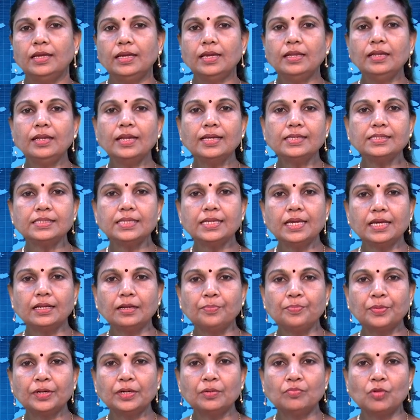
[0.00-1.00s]
எல்ஐசி
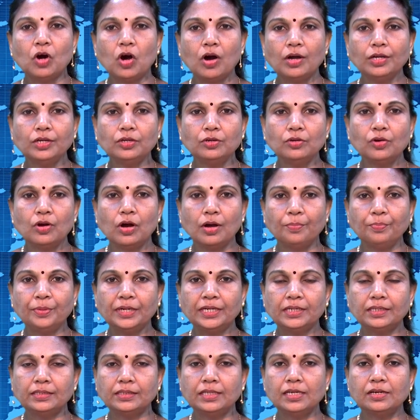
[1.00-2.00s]
எனப்படும் ஆயுள்
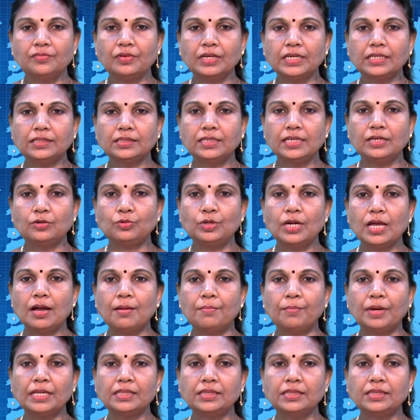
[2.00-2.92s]
காப்பீட்டு நிறுவனத்தில் உள்ள